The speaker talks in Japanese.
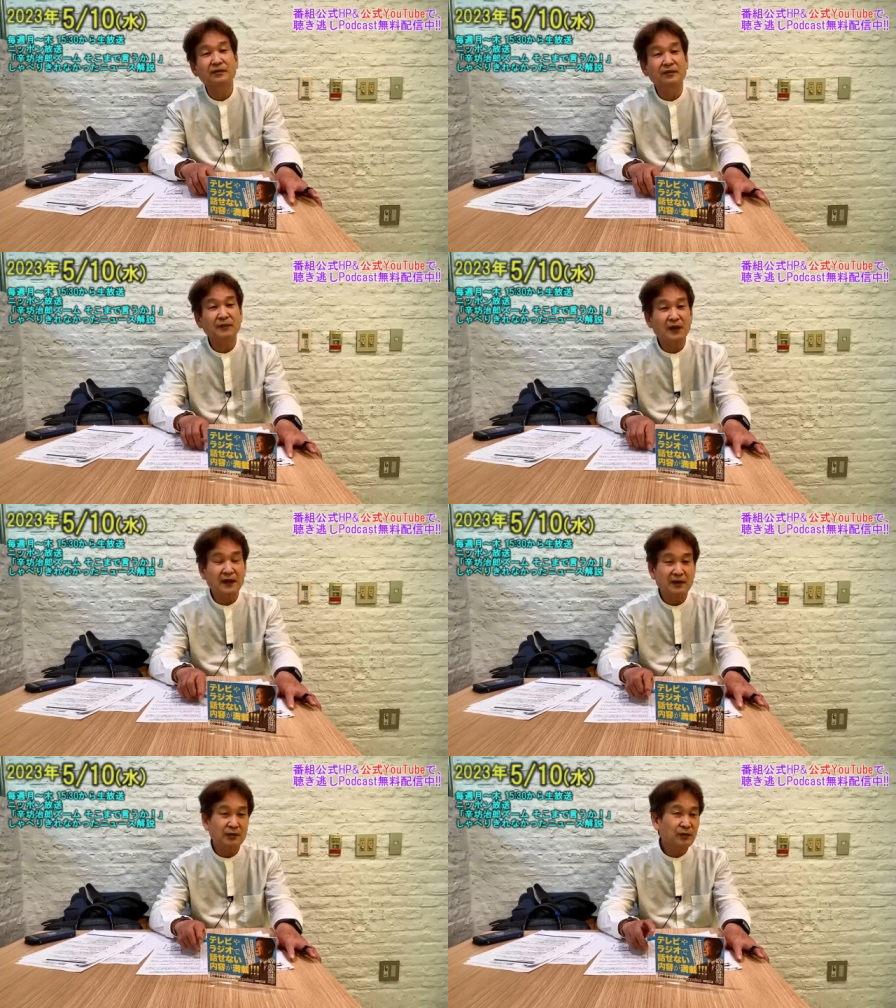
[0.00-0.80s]
う、まあ
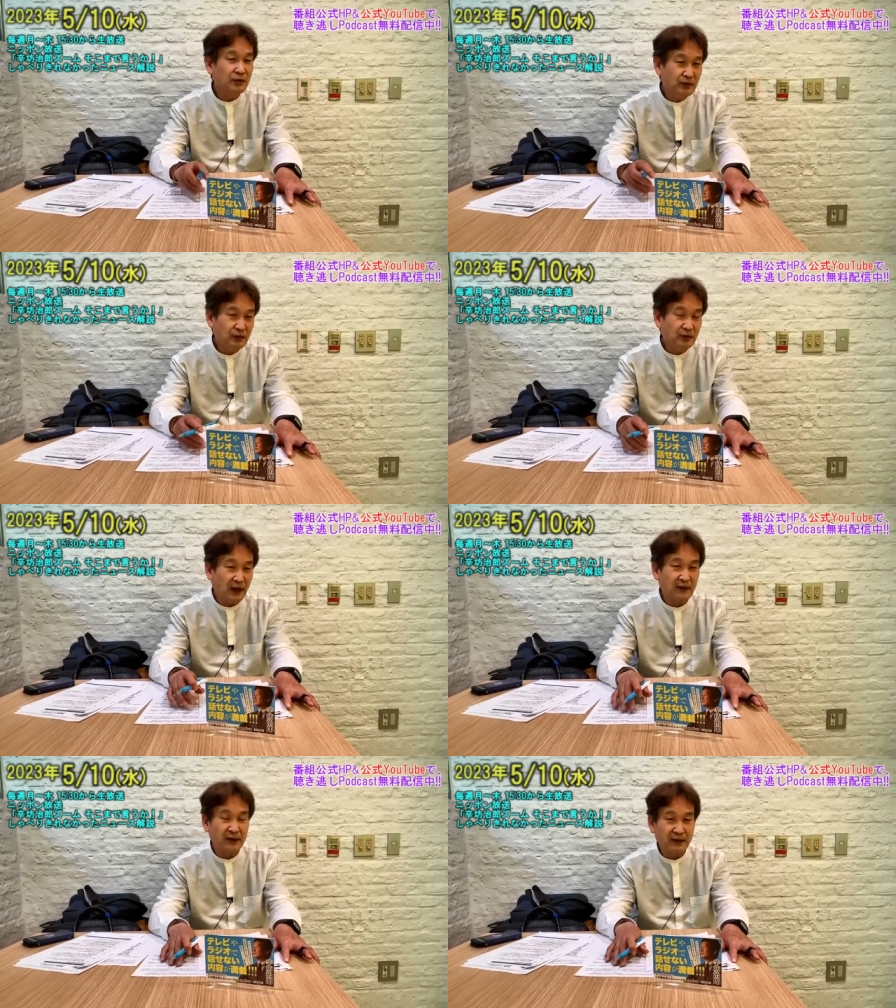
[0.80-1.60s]
大体そういう
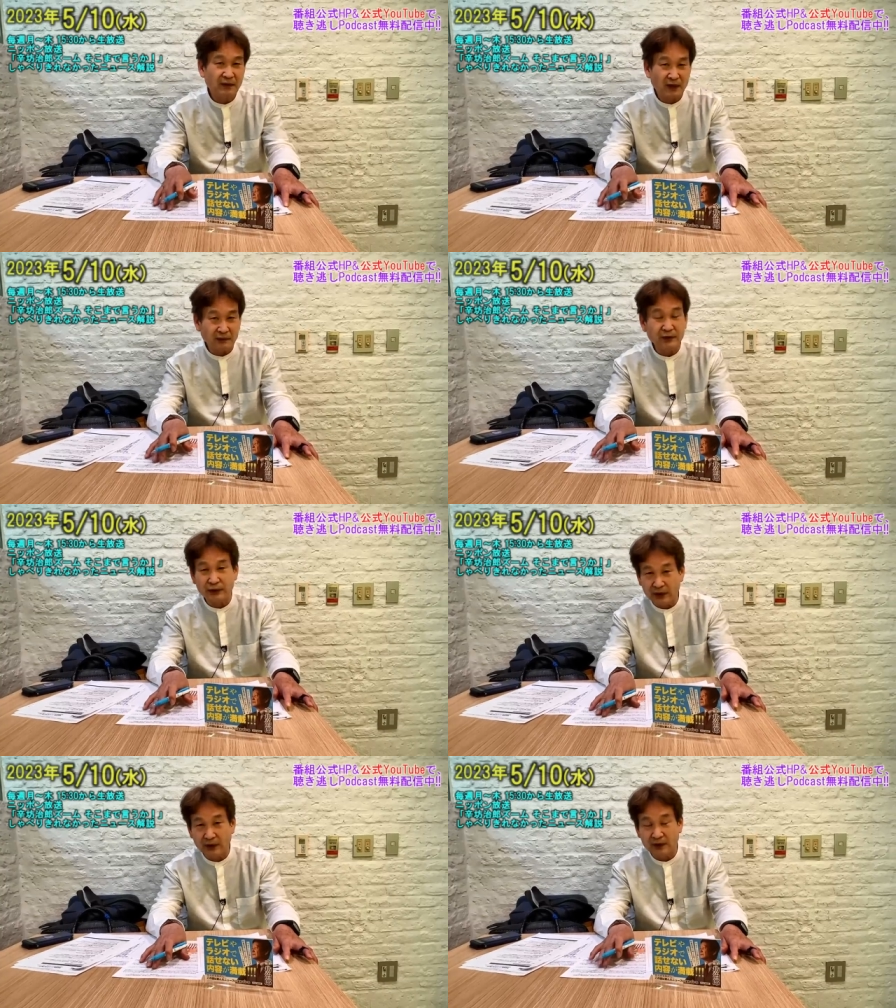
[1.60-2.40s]
慣例のある
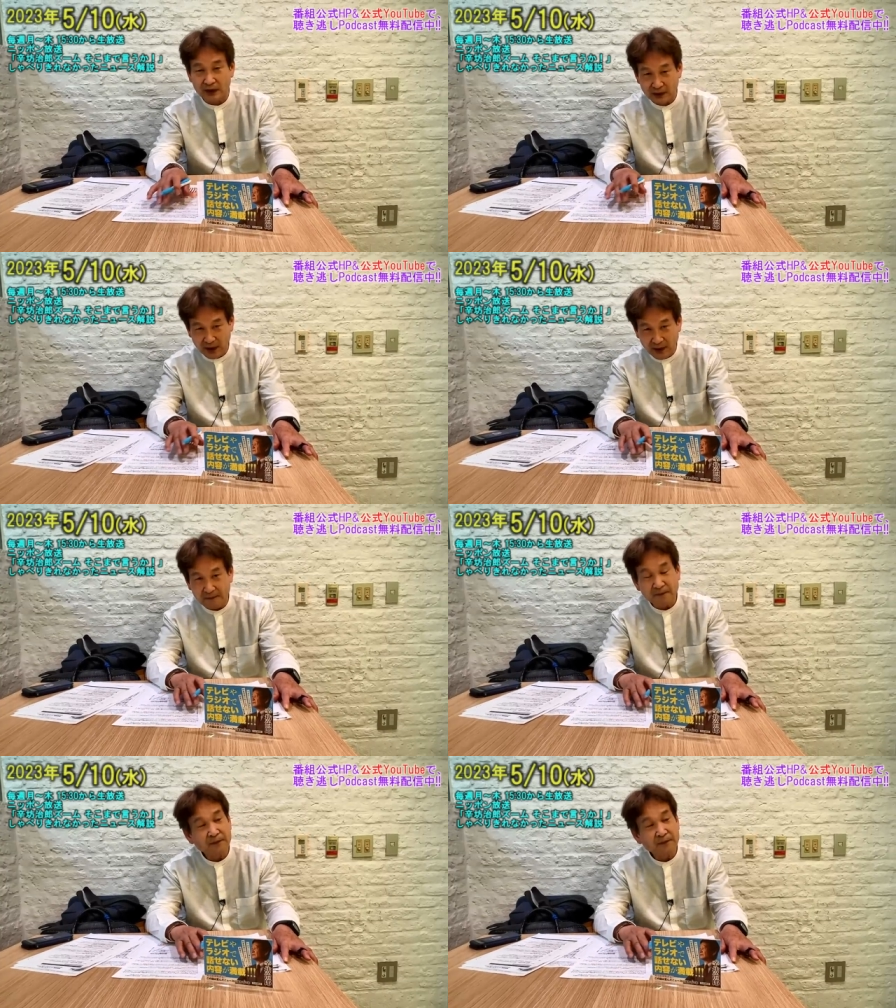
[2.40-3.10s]
国ですから、